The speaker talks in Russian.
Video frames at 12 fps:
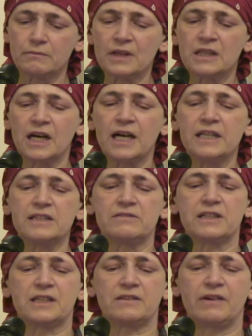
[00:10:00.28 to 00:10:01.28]
Наконец,
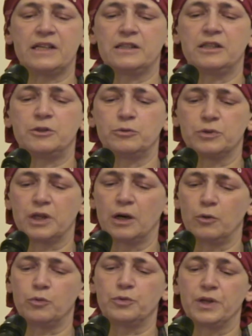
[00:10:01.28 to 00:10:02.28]
стихотворение
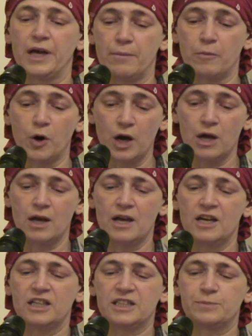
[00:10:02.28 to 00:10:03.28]
Юнга «Унне мор»
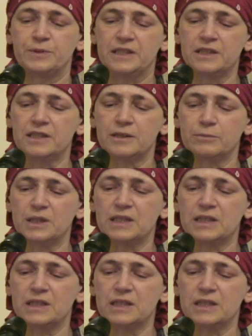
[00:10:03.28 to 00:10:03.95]
с птицами